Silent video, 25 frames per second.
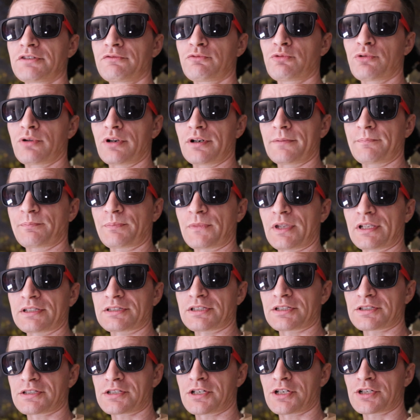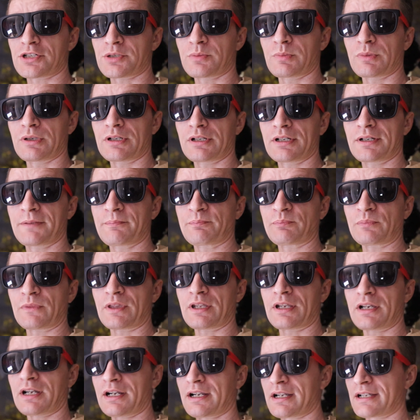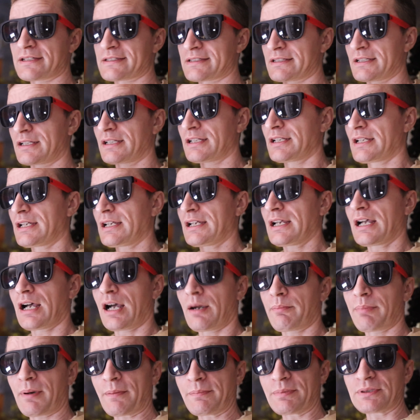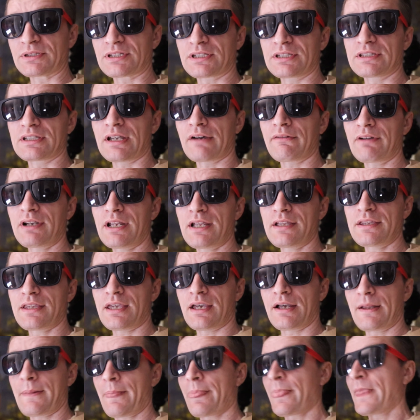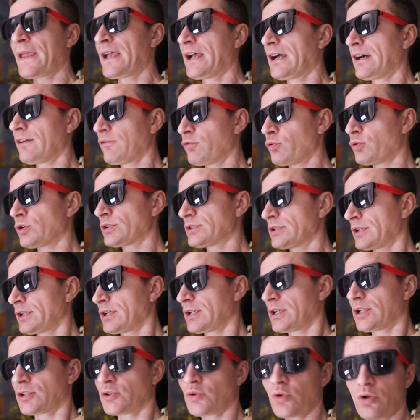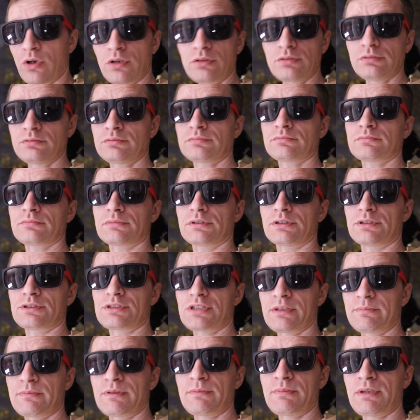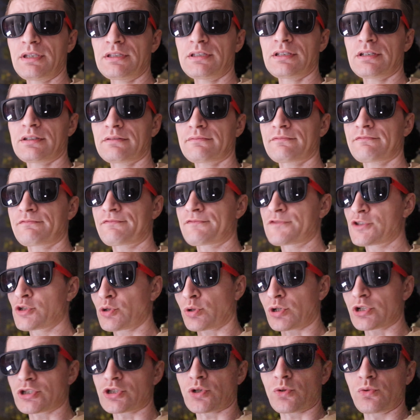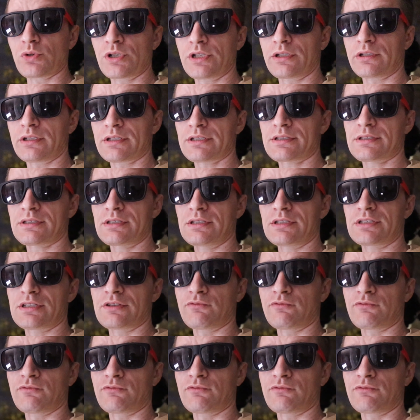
него, так скажем, оказаны а, попытки давления, вот. Но, тем не менее, все разрулилось, и